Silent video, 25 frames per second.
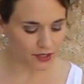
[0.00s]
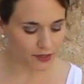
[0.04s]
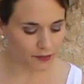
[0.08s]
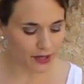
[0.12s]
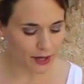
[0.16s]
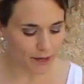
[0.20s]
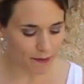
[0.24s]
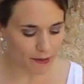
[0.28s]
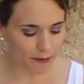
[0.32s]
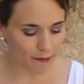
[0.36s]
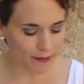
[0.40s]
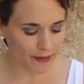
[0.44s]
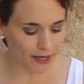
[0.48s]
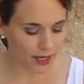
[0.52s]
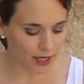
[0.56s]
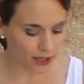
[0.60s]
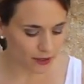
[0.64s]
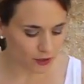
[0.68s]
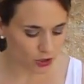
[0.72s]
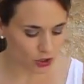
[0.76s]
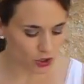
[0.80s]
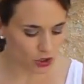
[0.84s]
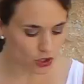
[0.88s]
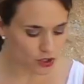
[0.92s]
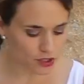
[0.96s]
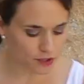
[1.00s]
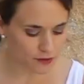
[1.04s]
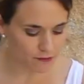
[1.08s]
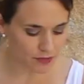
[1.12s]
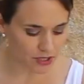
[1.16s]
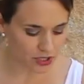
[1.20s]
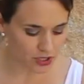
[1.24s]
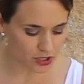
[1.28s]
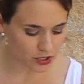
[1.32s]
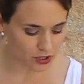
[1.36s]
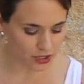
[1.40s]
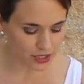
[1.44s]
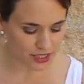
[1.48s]
y voy a preparar dos
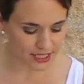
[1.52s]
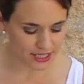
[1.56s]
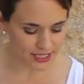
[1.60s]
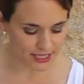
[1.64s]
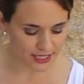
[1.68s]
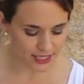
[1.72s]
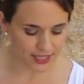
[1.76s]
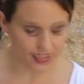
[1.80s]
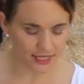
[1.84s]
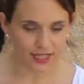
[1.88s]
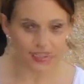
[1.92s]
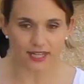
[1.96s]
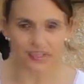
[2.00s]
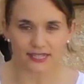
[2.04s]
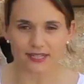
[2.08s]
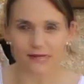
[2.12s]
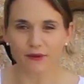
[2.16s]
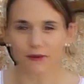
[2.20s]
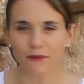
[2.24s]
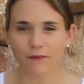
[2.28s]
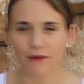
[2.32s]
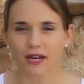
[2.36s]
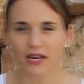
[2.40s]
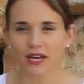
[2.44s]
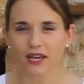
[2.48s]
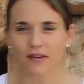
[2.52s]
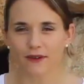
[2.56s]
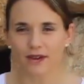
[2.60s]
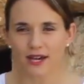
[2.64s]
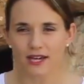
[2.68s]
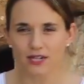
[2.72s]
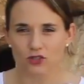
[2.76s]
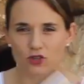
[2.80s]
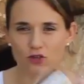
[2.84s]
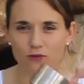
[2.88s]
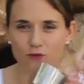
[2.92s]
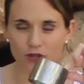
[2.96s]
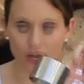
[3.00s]
versiones chiquititas también para que
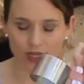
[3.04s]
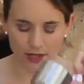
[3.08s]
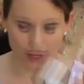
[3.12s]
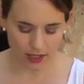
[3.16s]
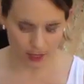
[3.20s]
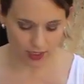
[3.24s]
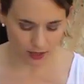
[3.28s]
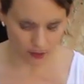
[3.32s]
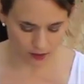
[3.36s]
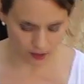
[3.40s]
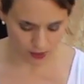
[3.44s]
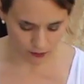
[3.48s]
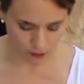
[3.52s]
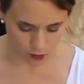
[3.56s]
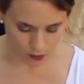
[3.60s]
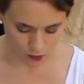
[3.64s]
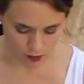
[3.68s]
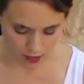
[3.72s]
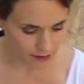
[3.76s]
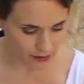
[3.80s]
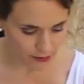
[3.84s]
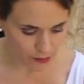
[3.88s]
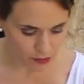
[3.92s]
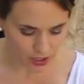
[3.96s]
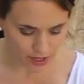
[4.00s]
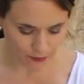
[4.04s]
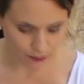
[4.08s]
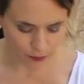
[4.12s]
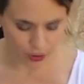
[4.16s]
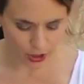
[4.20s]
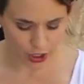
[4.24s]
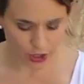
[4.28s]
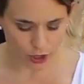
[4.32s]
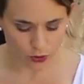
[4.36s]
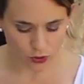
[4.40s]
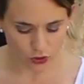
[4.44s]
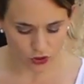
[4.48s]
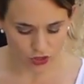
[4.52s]
veáis cómo quedan en individual. Vamos a
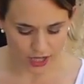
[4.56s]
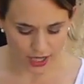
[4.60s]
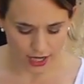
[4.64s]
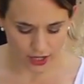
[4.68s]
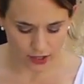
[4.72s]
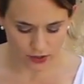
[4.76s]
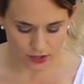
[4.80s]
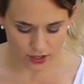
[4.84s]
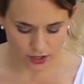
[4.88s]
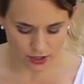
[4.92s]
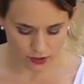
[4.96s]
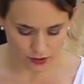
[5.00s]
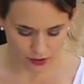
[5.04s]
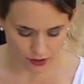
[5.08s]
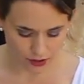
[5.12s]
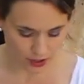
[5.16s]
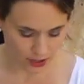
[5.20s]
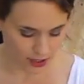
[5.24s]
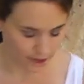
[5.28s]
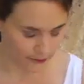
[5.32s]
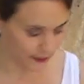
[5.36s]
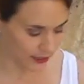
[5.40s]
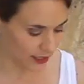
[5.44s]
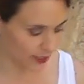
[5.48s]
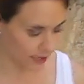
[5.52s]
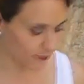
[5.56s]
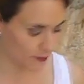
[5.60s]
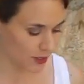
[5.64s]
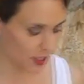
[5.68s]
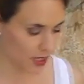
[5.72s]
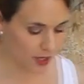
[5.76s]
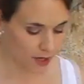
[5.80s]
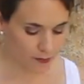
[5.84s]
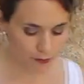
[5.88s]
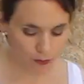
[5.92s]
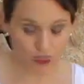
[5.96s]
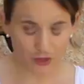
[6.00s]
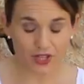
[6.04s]
poner unos aros de cocina, ¿vale?
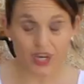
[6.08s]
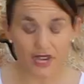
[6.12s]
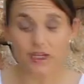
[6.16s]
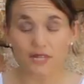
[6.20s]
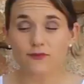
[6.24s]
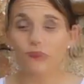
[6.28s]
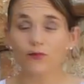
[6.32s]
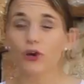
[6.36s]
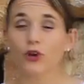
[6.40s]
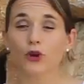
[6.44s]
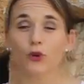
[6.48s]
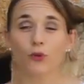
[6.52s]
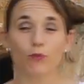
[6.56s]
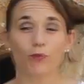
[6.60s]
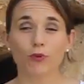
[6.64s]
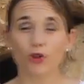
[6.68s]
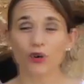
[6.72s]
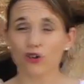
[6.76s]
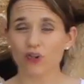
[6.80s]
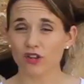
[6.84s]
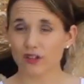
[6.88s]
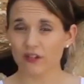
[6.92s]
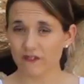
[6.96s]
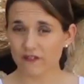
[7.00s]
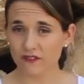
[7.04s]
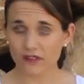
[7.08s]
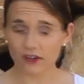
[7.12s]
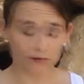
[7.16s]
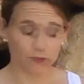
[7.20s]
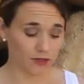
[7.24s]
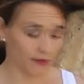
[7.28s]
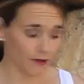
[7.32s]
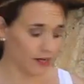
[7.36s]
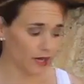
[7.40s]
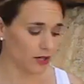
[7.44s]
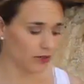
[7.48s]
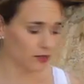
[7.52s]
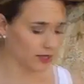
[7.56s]
Podríais poner un poco de film
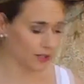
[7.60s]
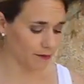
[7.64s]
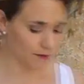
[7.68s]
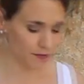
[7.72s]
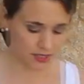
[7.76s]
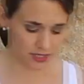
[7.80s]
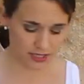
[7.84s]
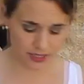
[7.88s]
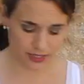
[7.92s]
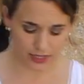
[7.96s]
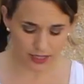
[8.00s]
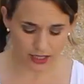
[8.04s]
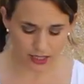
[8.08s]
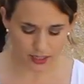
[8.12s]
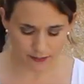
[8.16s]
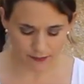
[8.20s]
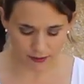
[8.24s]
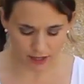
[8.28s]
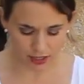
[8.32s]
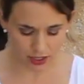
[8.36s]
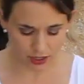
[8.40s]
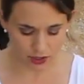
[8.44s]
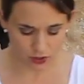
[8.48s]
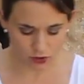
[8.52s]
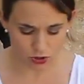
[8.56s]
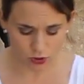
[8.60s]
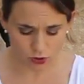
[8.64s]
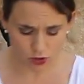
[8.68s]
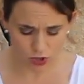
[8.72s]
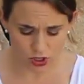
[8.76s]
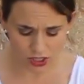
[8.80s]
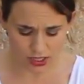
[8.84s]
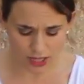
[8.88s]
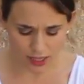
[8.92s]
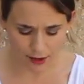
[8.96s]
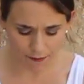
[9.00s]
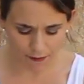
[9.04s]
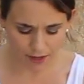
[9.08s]
debajo también si queréis para que no se os
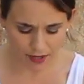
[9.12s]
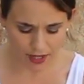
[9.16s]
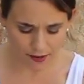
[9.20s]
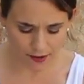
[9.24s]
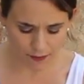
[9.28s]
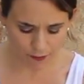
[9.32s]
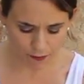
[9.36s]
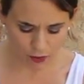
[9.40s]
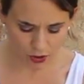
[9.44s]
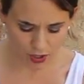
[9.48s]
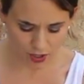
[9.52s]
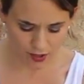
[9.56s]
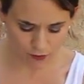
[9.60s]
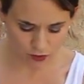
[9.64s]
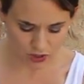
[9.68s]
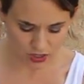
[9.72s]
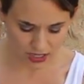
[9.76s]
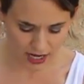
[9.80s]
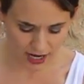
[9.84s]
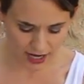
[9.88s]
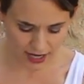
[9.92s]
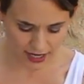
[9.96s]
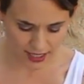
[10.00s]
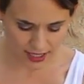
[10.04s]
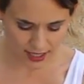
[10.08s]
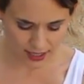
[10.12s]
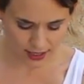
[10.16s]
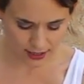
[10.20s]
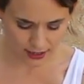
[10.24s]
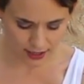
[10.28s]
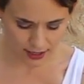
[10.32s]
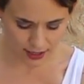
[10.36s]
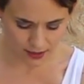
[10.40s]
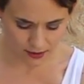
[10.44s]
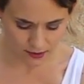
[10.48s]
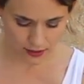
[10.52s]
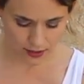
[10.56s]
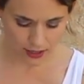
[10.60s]
escape. Ponemos la
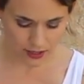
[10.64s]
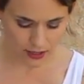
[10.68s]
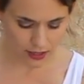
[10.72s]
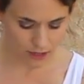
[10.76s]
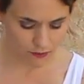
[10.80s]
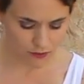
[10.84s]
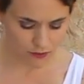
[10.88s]
galleta y del